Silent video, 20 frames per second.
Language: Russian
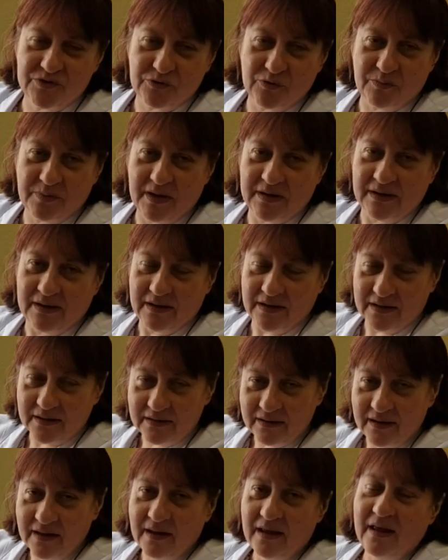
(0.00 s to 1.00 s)
еще 5
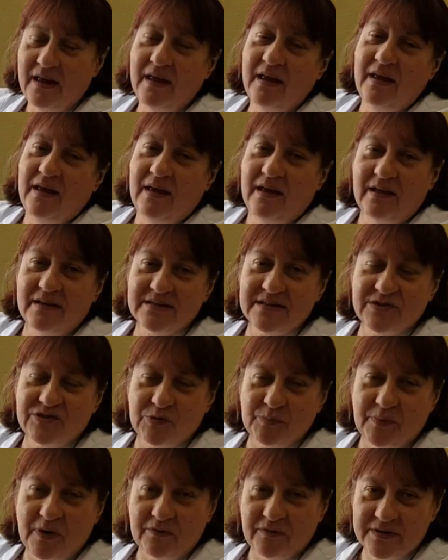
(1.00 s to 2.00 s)
лет,
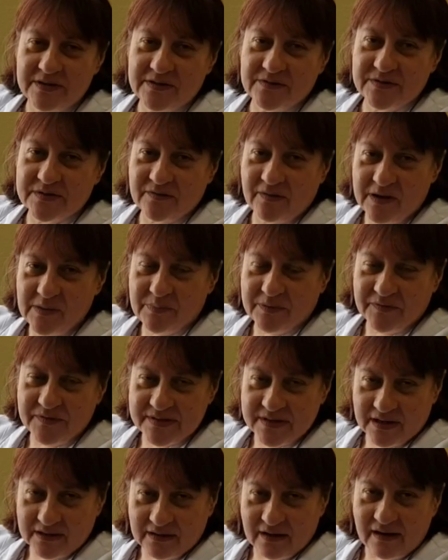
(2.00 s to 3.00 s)
значит, повысив свои
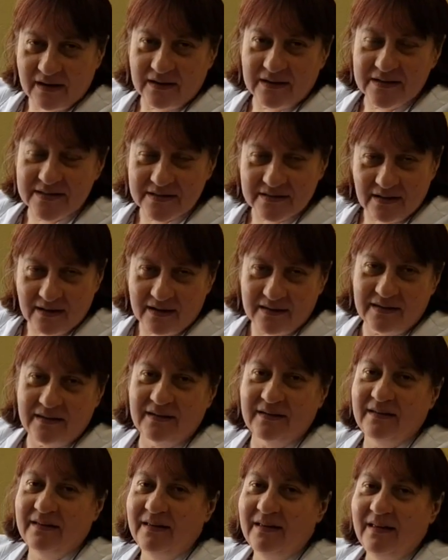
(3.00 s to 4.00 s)
профессиональные
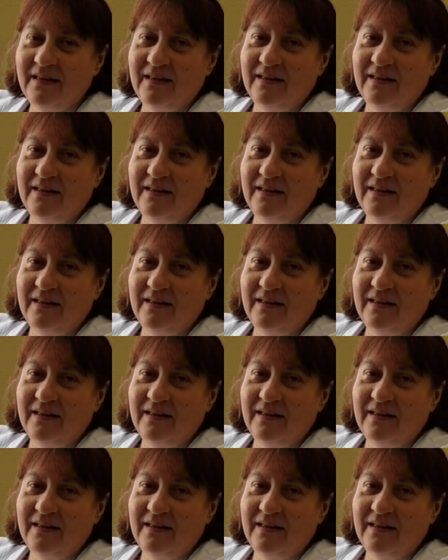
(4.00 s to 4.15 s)
знания.